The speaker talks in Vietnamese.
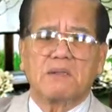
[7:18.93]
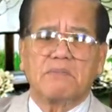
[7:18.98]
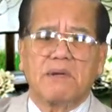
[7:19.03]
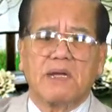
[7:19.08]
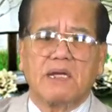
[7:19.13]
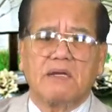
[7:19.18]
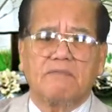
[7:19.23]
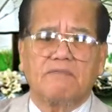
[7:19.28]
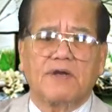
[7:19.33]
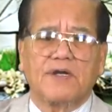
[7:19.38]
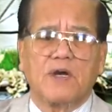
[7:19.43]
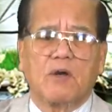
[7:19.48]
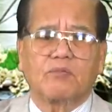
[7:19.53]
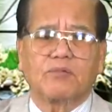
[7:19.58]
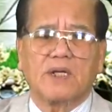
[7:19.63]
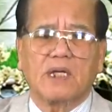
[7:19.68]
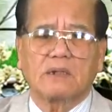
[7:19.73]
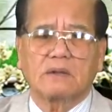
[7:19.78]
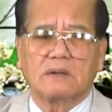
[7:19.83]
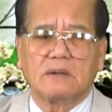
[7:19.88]
Mỹ và động
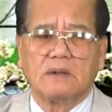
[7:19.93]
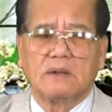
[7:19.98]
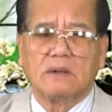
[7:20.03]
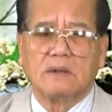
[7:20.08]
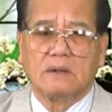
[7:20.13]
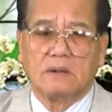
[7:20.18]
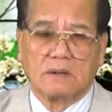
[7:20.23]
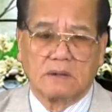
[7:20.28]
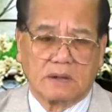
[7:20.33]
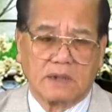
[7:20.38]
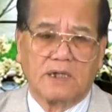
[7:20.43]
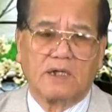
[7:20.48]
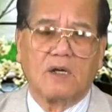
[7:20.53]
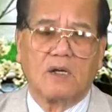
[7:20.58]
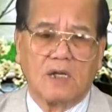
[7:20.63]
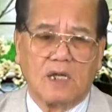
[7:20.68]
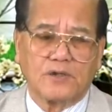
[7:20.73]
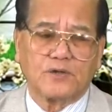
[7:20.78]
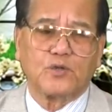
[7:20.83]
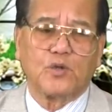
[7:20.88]
đất thì đó
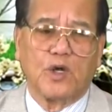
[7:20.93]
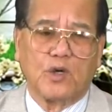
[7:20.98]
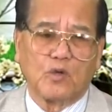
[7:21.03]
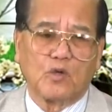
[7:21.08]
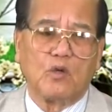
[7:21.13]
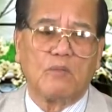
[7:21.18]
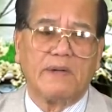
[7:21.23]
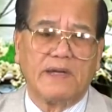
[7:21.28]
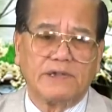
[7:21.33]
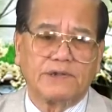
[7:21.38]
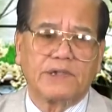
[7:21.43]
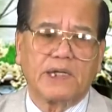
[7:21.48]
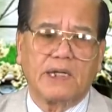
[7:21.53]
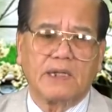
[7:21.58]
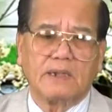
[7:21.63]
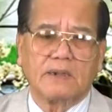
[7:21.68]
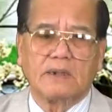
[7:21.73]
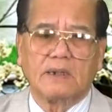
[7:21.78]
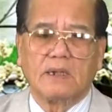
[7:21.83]
là chuyện của bề trên.